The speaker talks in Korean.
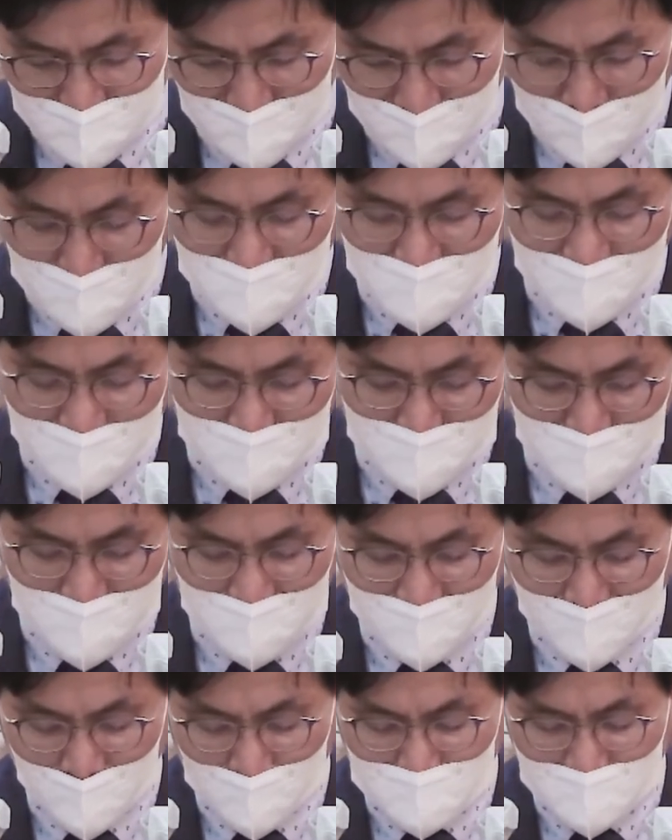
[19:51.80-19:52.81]
염려할
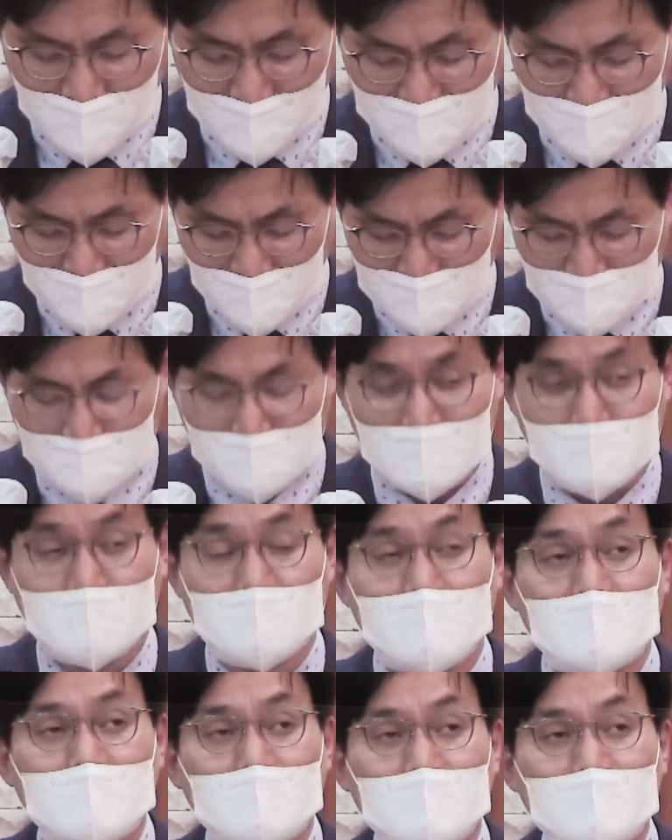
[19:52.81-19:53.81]
필요가 없다는 확신,
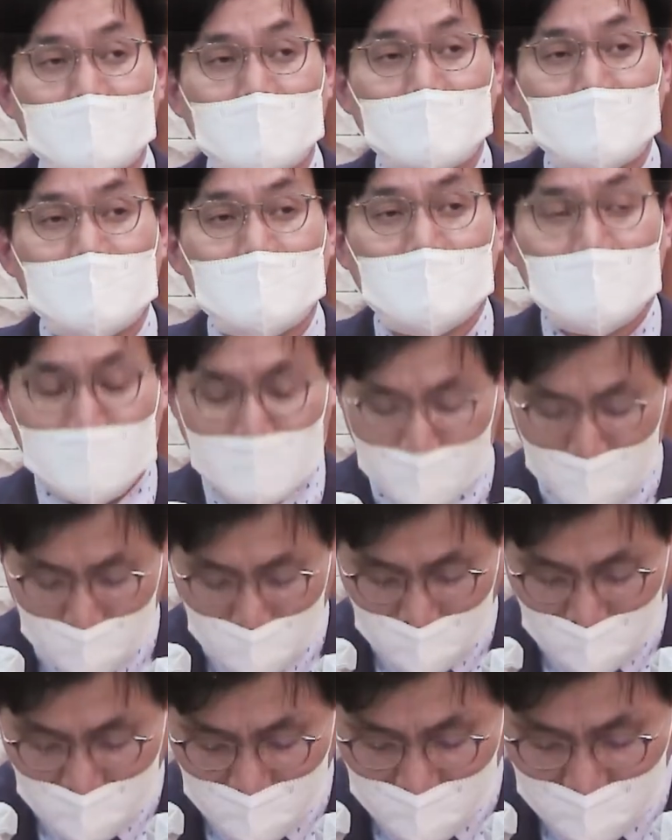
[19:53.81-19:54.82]

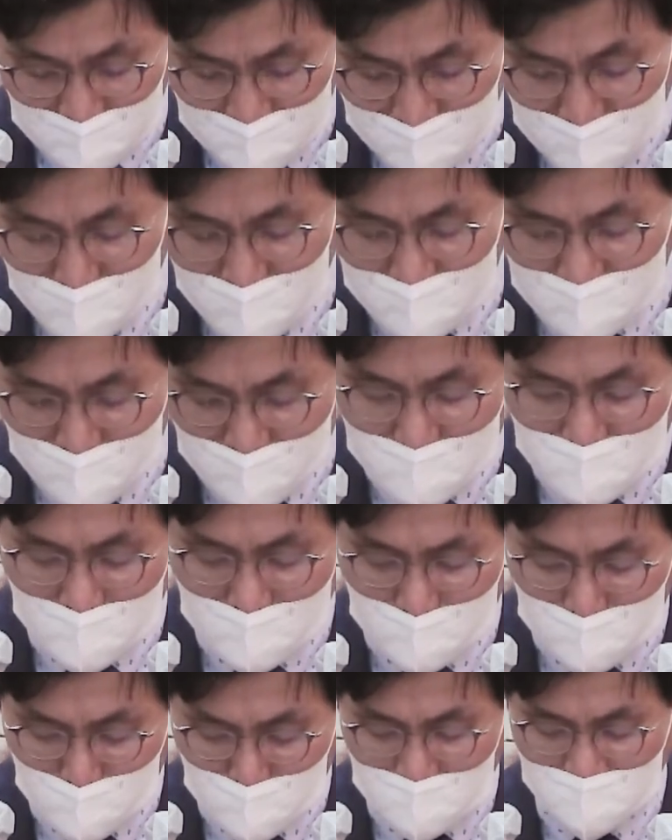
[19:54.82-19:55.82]
그리고 그분이
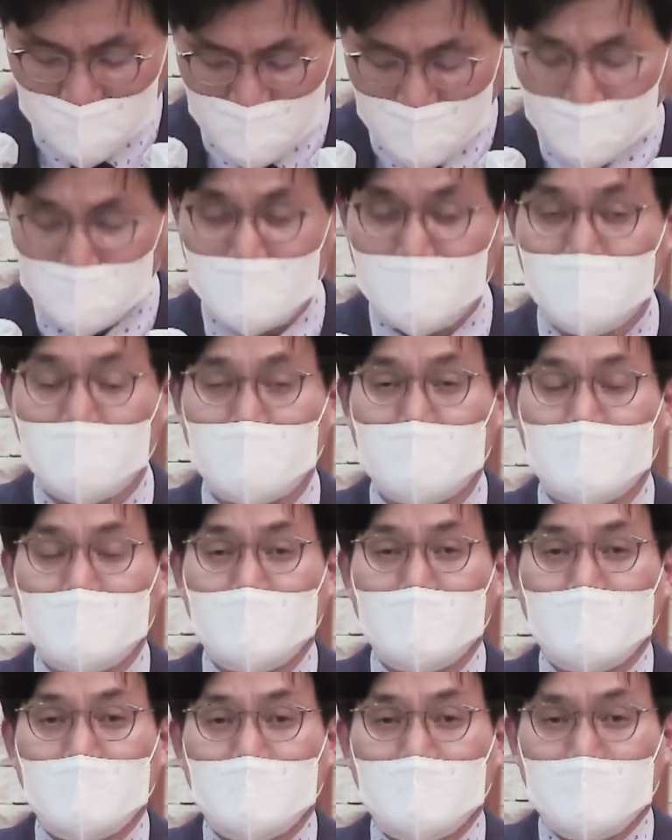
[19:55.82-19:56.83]
능력을 주신다면
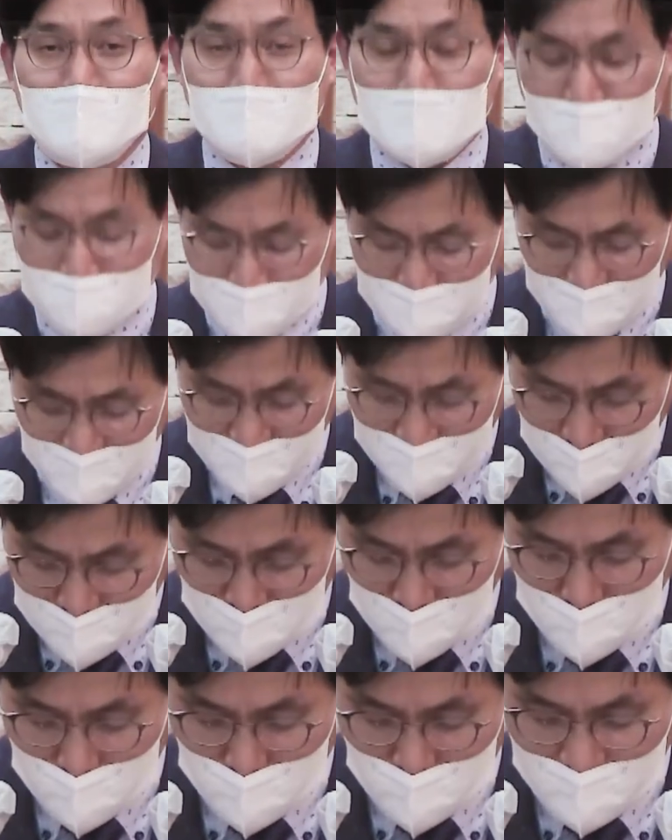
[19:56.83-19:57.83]
다시
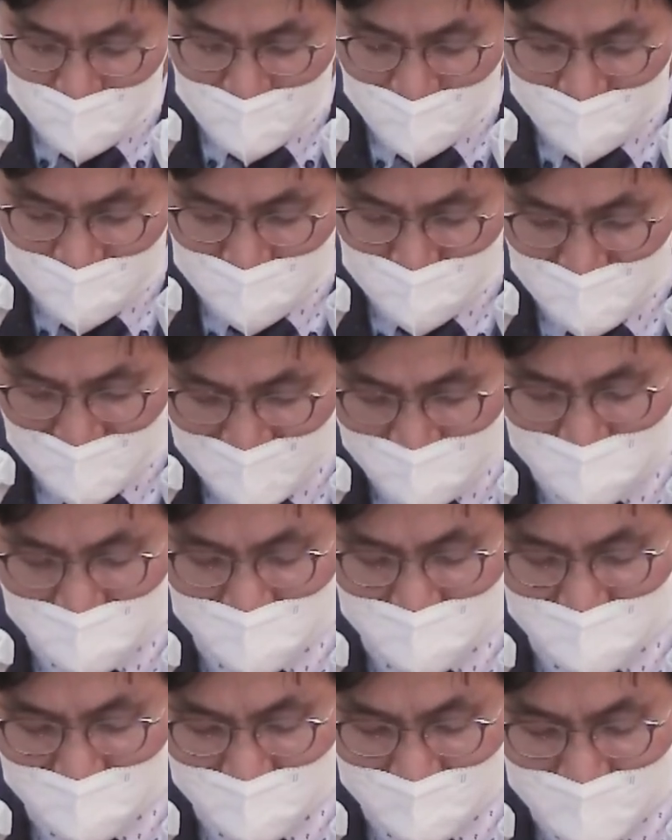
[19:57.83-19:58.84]
일어설 수 있다는 믿음.
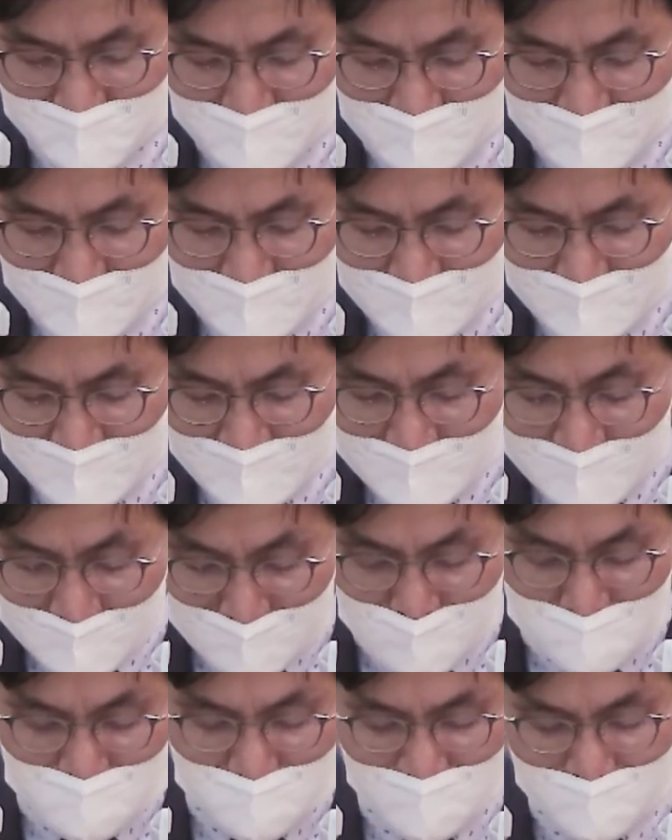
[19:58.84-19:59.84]

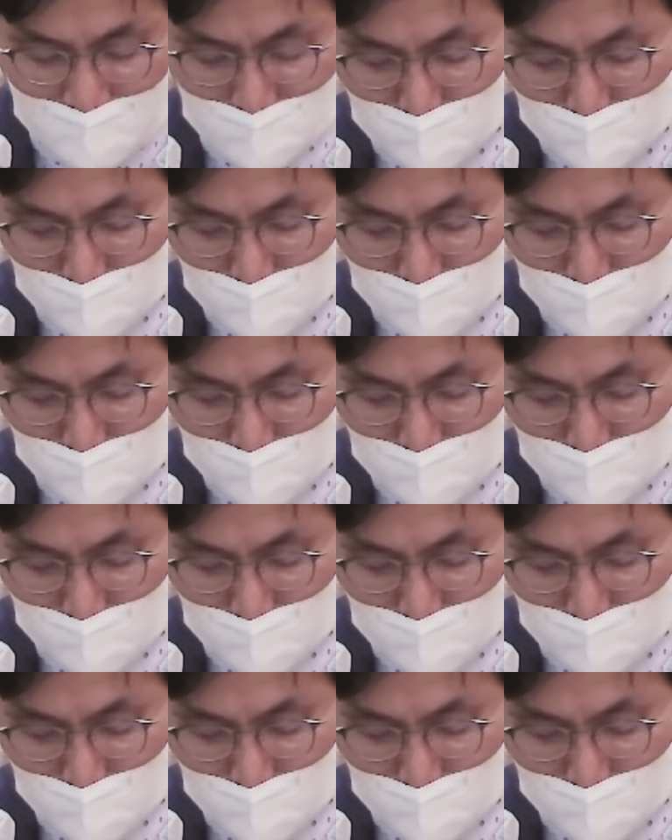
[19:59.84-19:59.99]
이것이 바로